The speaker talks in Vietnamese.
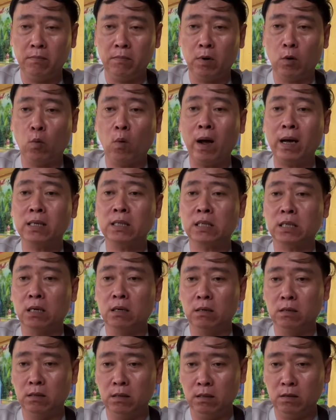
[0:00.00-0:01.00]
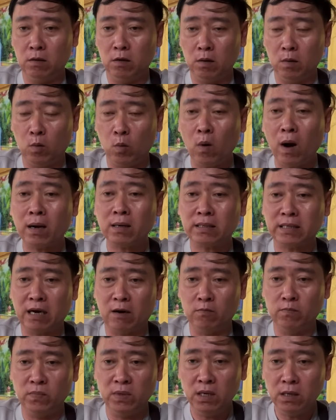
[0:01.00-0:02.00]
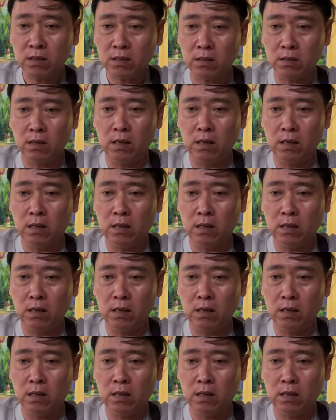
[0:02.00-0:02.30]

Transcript: và quan sự quan trọng nhất